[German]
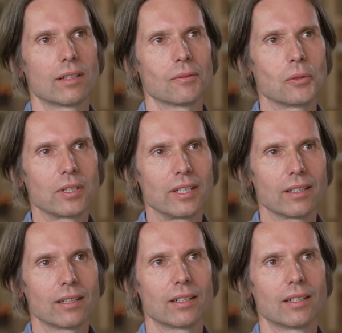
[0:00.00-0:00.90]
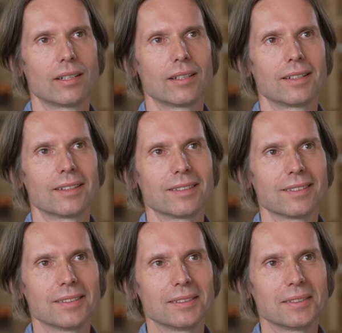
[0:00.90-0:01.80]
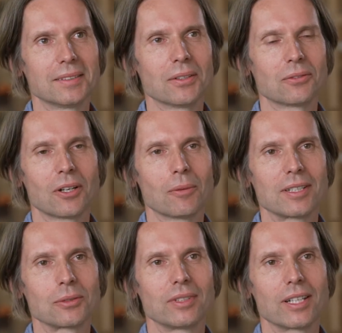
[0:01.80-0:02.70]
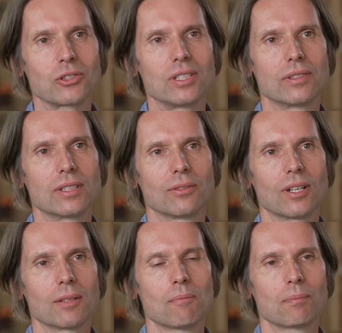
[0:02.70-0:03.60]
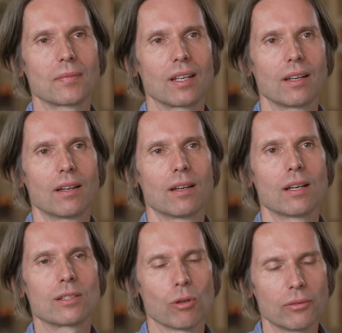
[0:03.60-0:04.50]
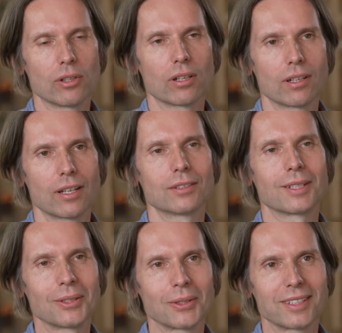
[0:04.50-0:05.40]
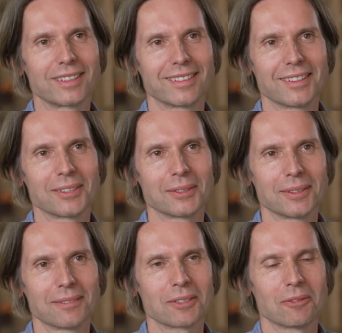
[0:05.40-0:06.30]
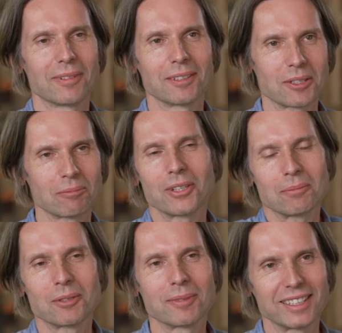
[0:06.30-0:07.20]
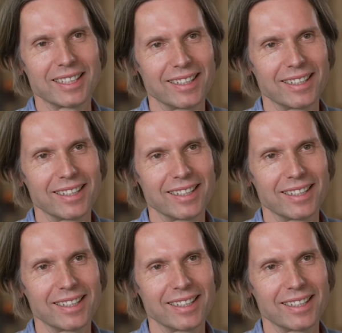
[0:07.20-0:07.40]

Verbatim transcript: wird eher äh, auf Arbeit so der Stiefel gefahren, es läuft doch, es geht doch. Also was, wollen wir, was, was müssen wir denn